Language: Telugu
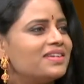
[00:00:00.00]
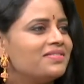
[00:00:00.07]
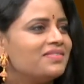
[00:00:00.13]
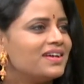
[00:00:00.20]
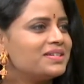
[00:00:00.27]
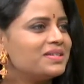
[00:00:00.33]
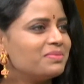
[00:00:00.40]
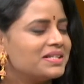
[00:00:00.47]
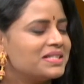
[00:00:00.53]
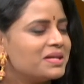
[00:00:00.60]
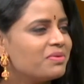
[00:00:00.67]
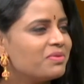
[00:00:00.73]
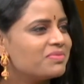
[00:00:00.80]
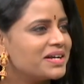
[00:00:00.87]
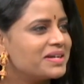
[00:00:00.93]
ఇవాటి మన
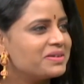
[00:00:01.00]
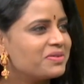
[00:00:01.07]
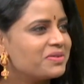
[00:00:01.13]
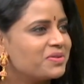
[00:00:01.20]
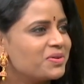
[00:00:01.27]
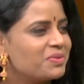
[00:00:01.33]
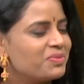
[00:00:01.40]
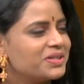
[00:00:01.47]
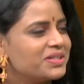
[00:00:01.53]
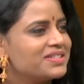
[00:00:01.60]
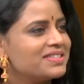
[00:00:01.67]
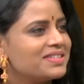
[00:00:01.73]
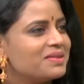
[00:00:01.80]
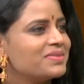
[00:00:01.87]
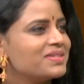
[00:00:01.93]
ధర్మం కార్యక్రమంలో
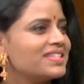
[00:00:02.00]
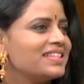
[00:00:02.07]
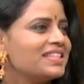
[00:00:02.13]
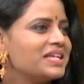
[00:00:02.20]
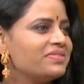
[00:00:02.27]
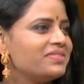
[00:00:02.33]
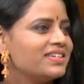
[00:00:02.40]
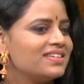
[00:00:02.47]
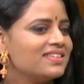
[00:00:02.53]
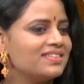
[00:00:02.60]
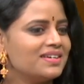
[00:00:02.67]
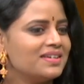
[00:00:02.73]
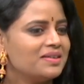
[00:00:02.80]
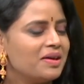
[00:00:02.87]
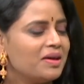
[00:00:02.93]
మొదటి ధర్మ సందేహం
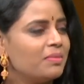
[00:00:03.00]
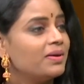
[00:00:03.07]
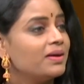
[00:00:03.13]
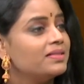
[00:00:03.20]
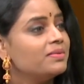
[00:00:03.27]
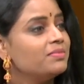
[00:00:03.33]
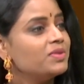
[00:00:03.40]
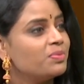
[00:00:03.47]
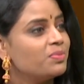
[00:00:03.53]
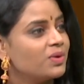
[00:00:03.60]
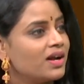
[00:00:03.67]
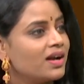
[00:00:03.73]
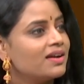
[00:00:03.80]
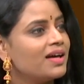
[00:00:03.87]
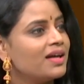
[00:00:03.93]
ఏంటంటే పద్దెనిమిది
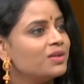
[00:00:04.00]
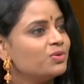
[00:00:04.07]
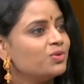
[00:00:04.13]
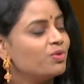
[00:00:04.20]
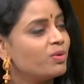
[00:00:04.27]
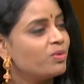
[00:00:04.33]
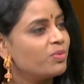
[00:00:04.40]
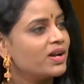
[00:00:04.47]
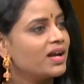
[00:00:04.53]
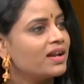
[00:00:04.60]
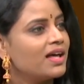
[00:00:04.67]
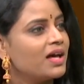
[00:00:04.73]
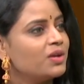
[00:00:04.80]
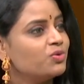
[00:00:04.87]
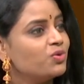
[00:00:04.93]
పురాణాలు ఉప
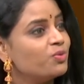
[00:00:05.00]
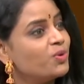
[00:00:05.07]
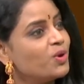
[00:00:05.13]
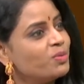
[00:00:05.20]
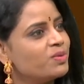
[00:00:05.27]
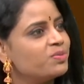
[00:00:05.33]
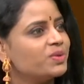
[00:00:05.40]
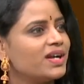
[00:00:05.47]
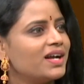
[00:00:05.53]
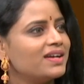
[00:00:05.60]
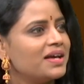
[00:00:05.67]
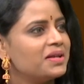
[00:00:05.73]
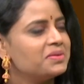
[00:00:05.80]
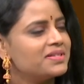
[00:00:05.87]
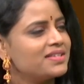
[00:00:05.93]
పురాణాలు ఉపోప
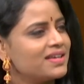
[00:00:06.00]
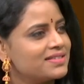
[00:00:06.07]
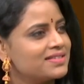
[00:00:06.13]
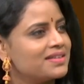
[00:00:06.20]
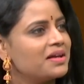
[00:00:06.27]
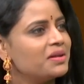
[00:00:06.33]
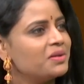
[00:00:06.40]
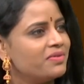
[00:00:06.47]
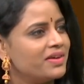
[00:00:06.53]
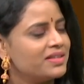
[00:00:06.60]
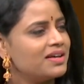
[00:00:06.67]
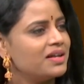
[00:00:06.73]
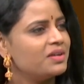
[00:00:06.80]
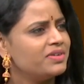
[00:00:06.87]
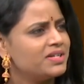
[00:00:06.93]
పురాణాలు శాస్త్రాలు
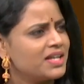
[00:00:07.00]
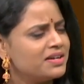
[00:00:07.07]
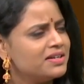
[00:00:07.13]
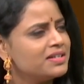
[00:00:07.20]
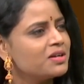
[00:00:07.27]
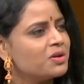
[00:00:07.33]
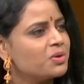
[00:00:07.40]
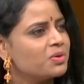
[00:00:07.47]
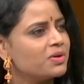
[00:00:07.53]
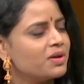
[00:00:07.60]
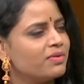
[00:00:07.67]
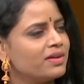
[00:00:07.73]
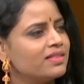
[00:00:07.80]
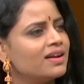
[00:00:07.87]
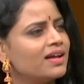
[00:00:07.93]
వేదాలు వీటన్నిటిలో కూడా
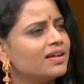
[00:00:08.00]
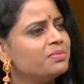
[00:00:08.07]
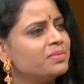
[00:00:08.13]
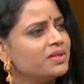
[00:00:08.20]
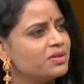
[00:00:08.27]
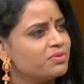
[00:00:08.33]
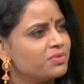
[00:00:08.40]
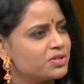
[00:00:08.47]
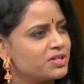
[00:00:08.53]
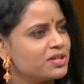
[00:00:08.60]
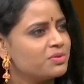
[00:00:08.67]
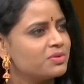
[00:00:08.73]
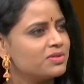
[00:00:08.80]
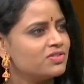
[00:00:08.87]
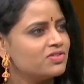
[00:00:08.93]
వందలాది మంది ఋషుల
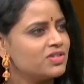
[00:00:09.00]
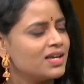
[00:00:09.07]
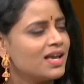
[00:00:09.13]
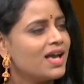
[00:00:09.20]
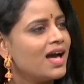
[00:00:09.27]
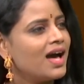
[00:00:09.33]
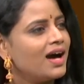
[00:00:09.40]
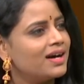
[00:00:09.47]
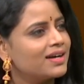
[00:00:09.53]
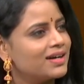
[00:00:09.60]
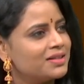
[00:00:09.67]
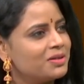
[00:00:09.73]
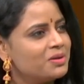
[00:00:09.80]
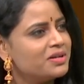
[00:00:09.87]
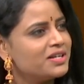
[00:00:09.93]
గురించి ఆ
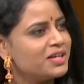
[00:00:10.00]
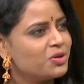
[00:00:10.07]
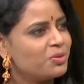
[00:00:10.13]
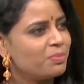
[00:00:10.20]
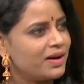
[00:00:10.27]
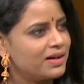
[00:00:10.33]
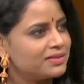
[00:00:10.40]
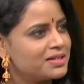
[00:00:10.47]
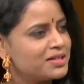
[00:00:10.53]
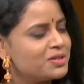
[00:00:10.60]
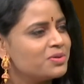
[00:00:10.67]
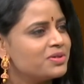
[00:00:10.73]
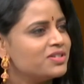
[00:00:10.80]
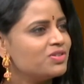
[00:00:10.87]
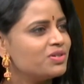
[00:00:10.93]
కథల్లో ఎన్నో పాత్రల
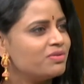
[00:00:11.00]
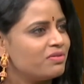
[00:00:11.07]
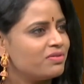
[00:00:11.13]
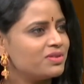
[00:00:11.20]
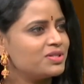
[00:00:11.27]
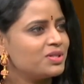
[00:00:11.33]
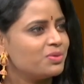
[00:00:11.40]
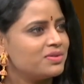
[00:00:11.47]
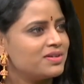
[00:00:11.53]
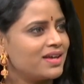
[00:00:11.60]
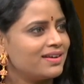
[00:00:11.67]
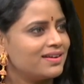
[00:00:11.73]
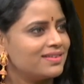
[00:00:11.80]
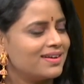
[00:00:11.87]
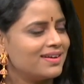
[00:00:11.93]
గురించి వివరిస్తూ
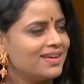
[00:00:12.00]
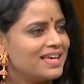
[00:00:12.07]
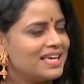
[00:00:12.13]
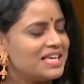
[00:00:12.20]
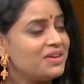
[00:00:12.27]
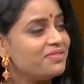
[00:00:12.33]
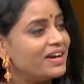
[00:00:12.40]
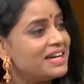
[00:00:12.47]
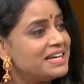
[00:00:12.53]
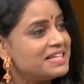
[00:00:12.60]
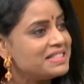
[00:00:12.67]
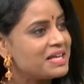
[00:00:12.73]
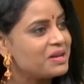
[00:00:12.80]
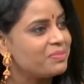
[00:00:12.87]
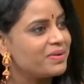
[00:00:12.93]
ఉంటాయి కదా ఇవన్నీ
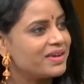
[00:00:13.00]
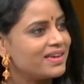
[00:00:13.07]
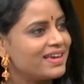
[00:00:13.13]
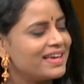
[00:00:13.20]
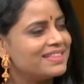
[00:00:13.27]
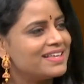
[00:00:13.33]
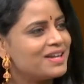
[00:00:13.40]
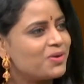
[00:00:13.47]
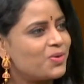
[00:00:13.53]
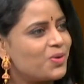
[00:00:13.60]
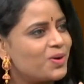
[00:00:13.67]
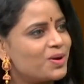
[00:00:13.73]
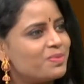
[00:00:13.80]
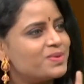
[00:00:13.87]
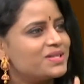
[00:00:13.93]
తెలిపే ఏదైనా
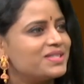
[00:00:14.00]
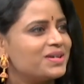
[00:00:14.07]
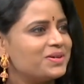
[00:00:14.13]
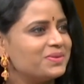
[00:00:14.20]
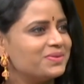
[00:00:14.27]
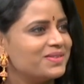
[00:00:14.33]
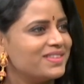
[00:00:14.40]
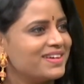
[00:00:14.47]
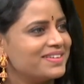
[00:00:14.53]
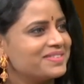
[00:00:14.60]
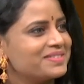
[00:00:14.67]
ఒక పుస్తకం ఉందా